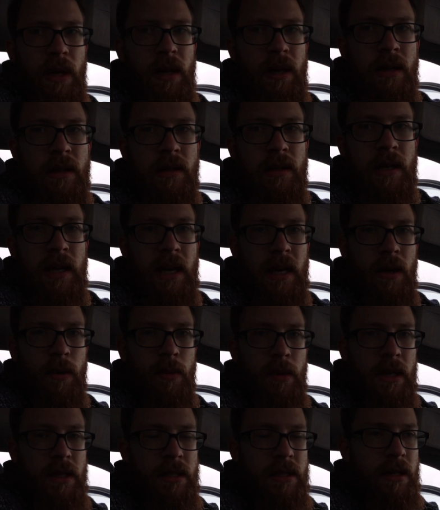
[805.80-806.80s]
We Are
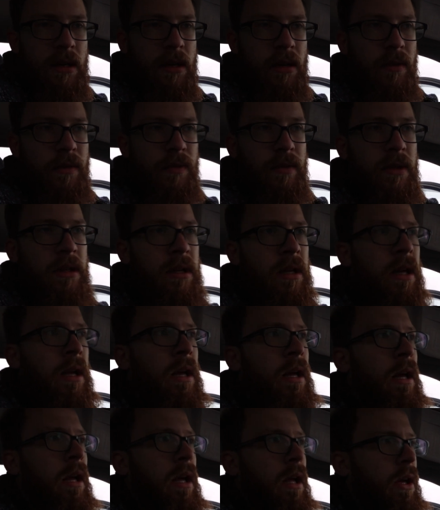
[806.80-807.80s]
Likewise kaufen.
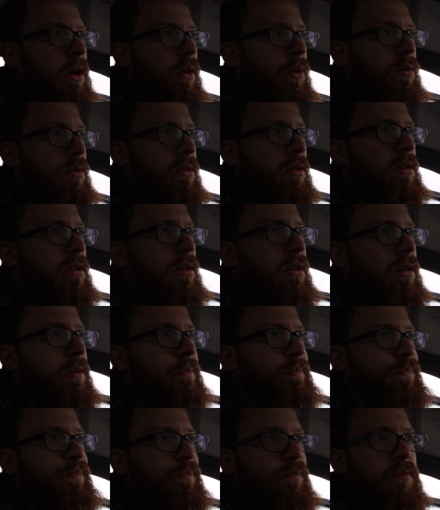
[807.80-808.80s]
Und
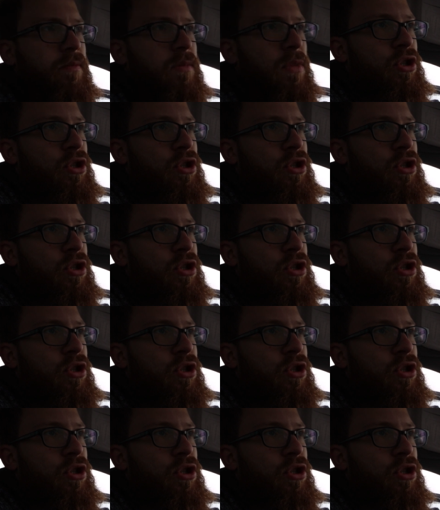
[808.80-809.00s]
ähm,